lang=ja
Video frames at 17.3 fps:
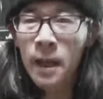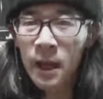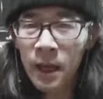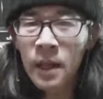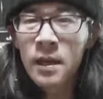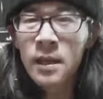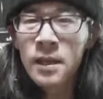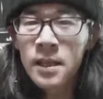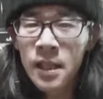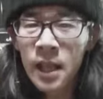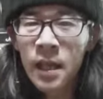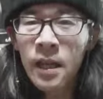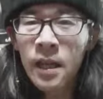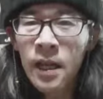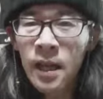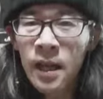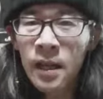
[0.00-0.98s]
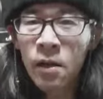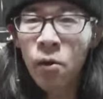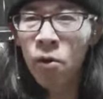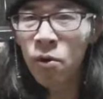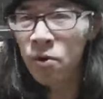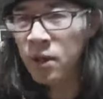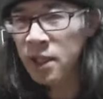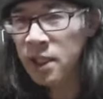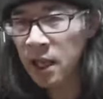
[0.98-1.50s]
えー、設計こう
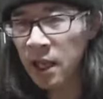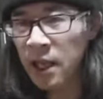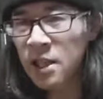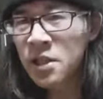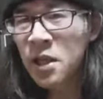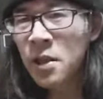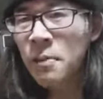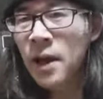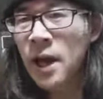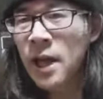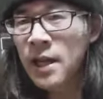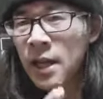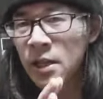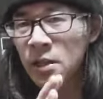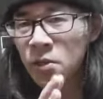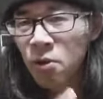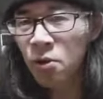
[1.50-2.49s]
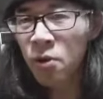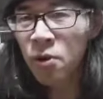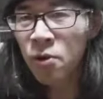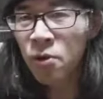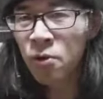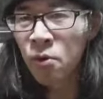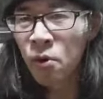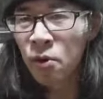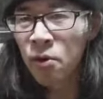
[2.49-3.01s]
いうふうに設計すれば必ずこうい
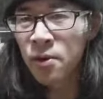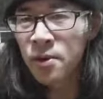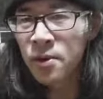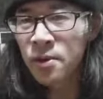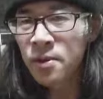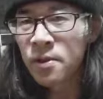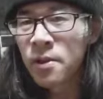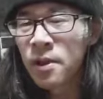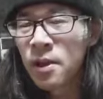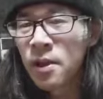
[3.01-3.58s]
う動きをする